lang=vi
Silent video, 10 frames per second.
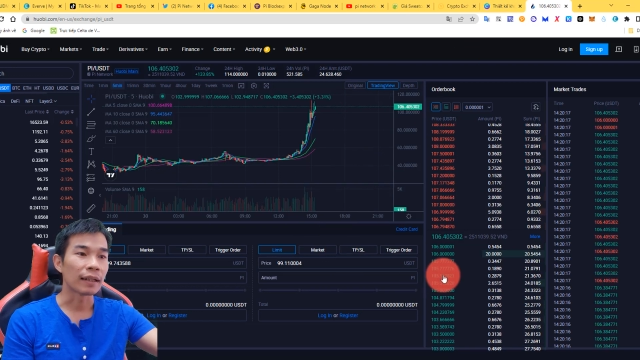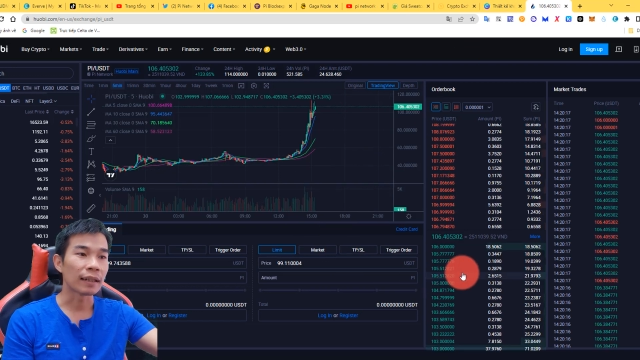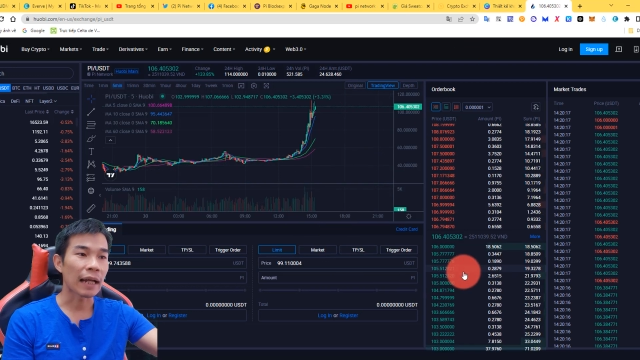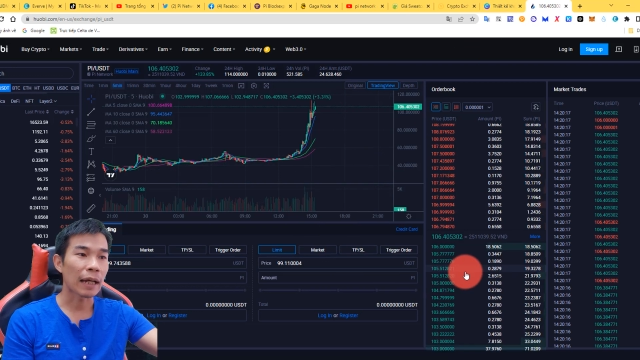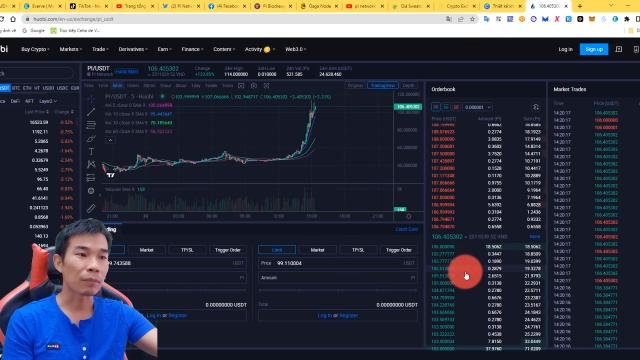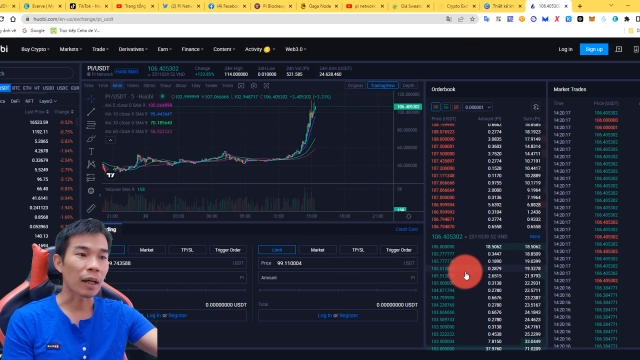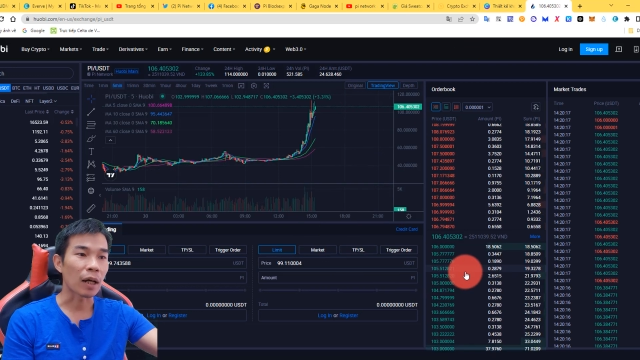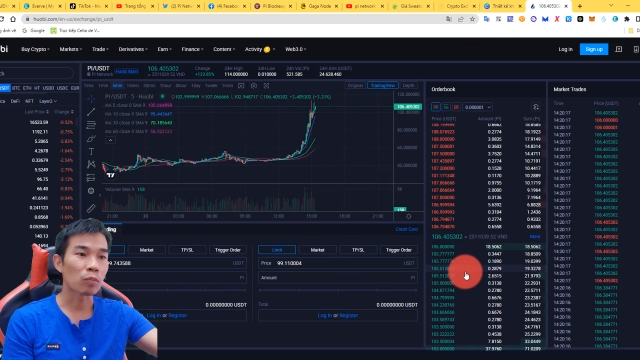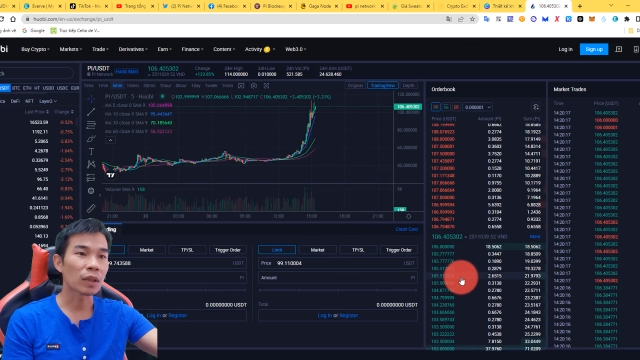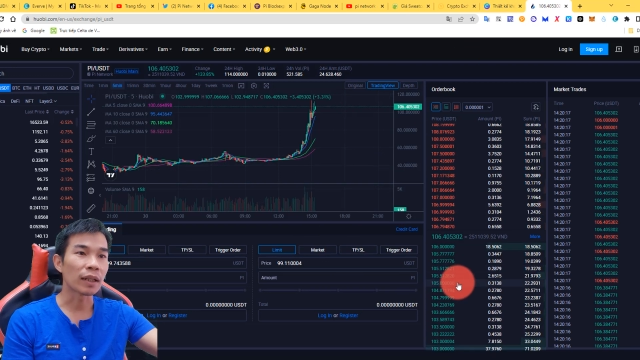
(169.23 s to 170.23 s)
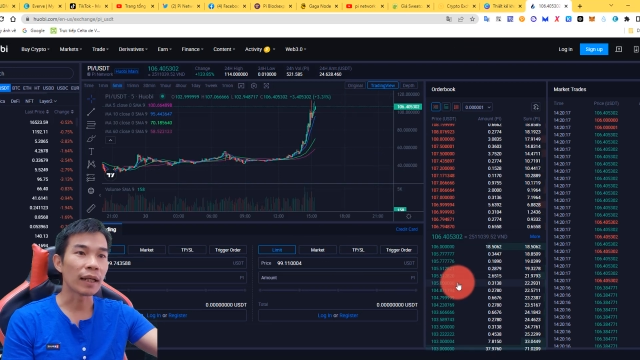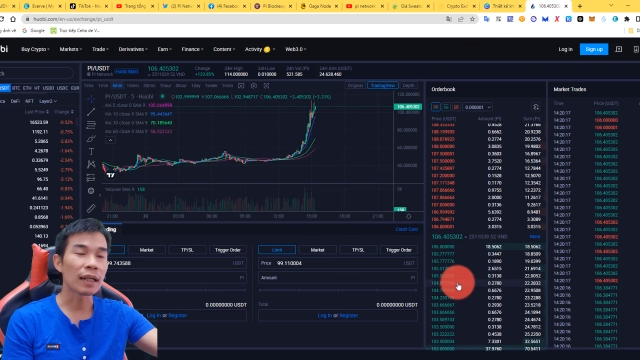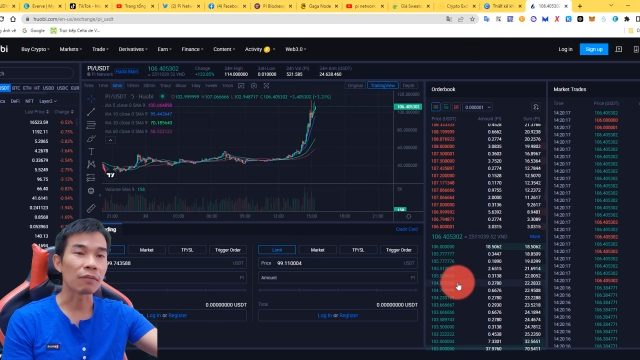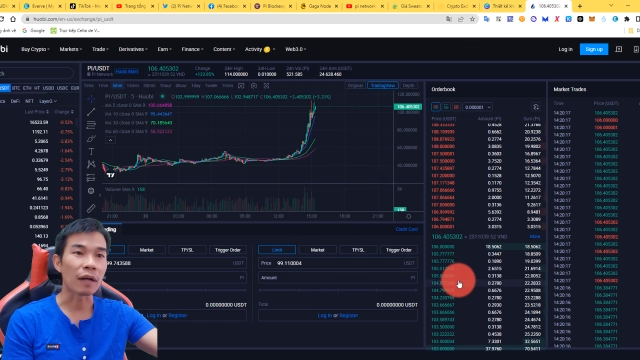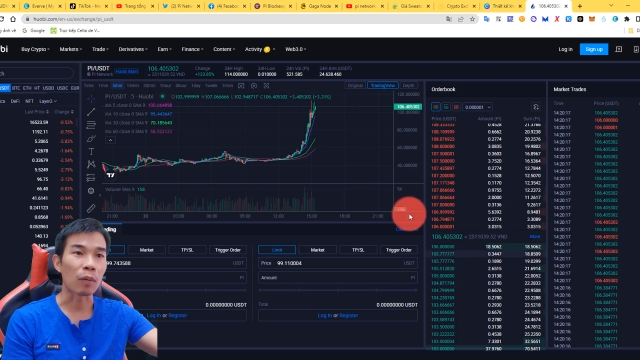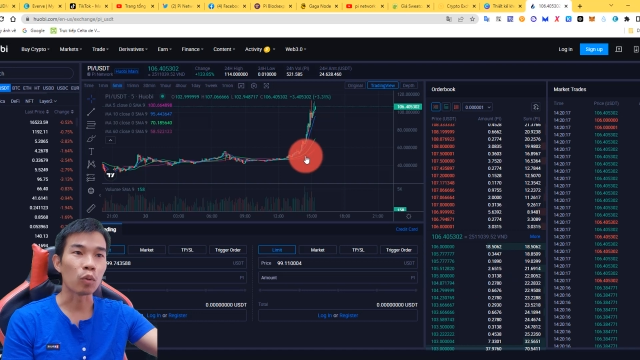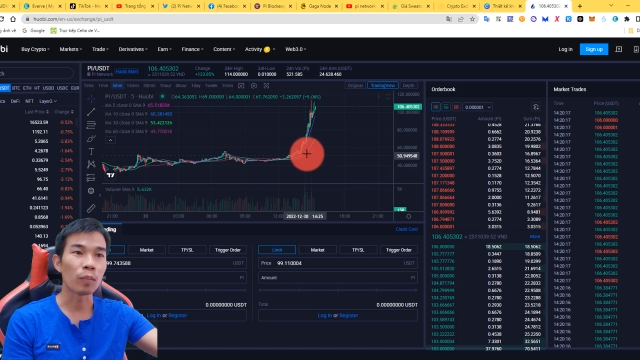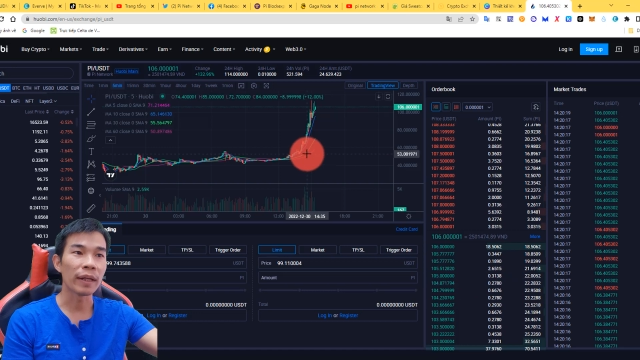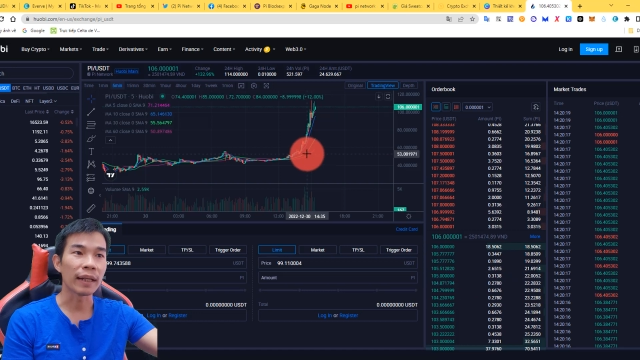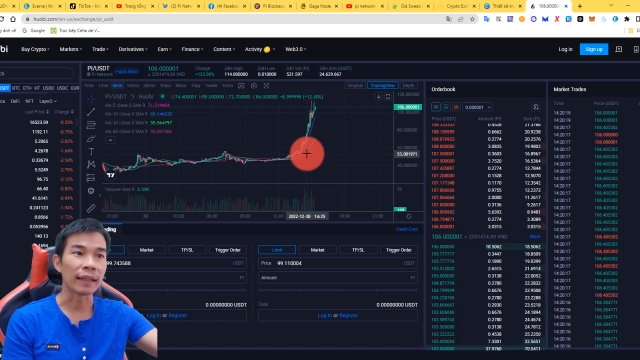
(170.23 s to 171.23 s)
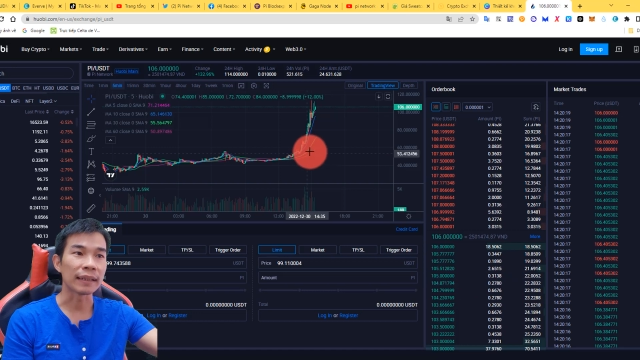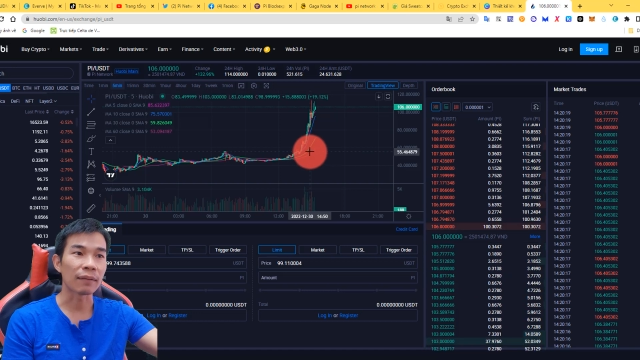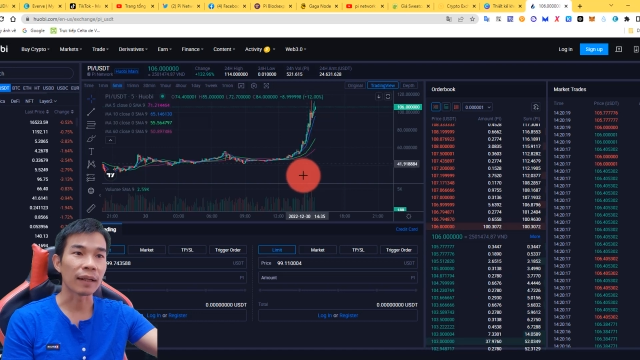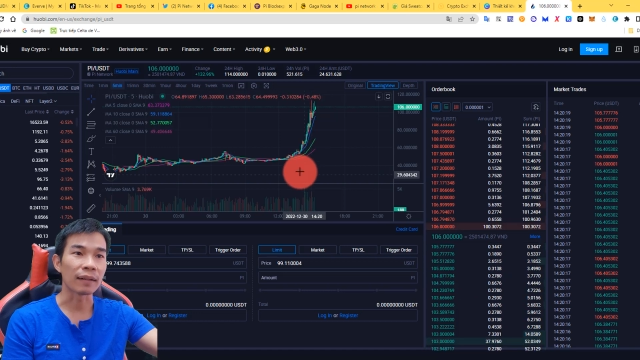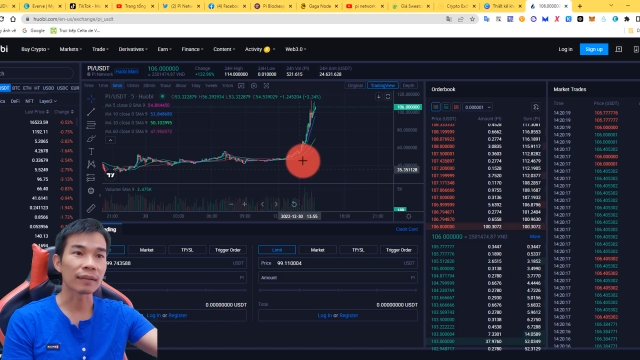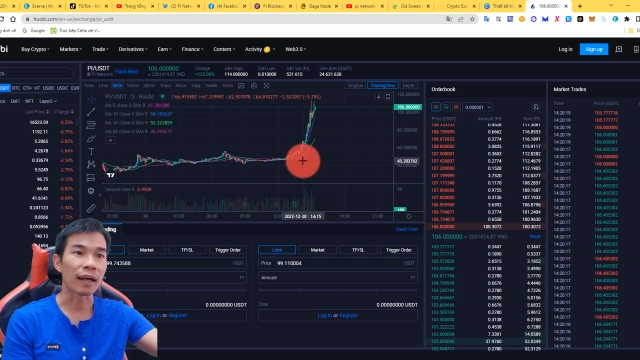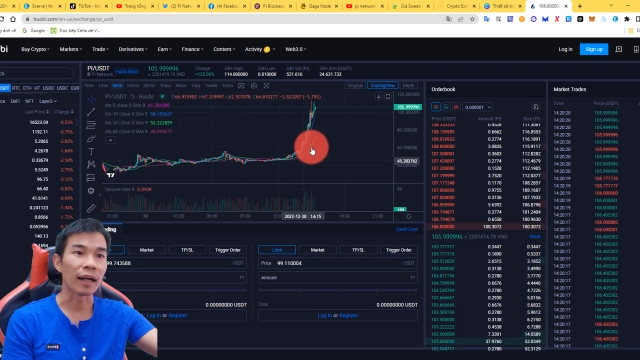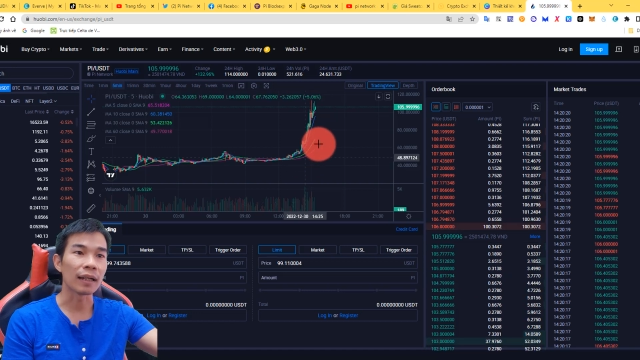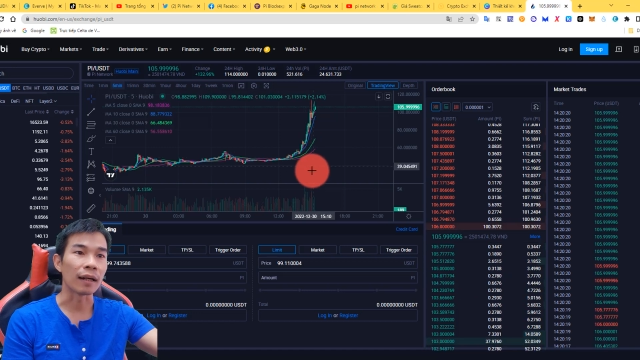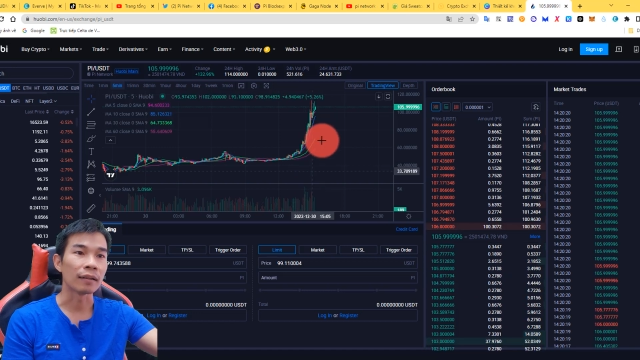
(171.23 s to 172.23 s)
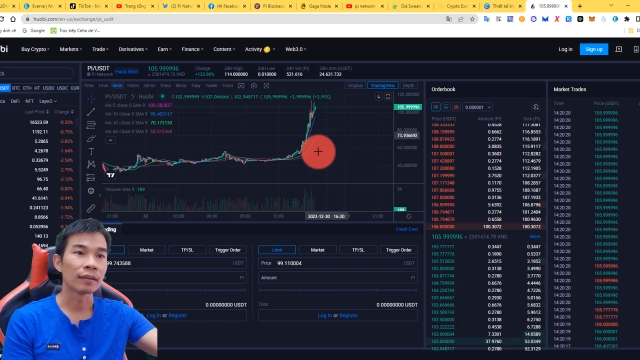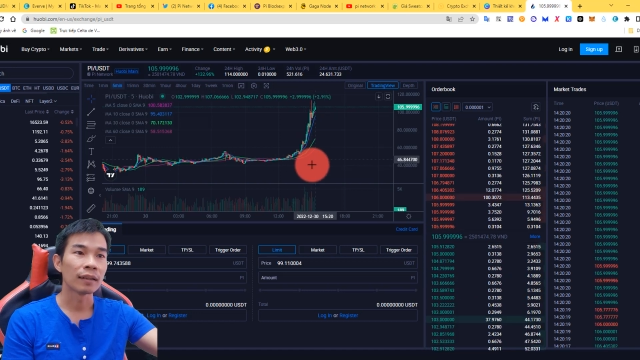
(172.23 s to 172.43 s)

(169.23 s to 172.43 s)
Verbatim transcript: nên ai mà không tin ý là vào mua Pi này, sau này có thể là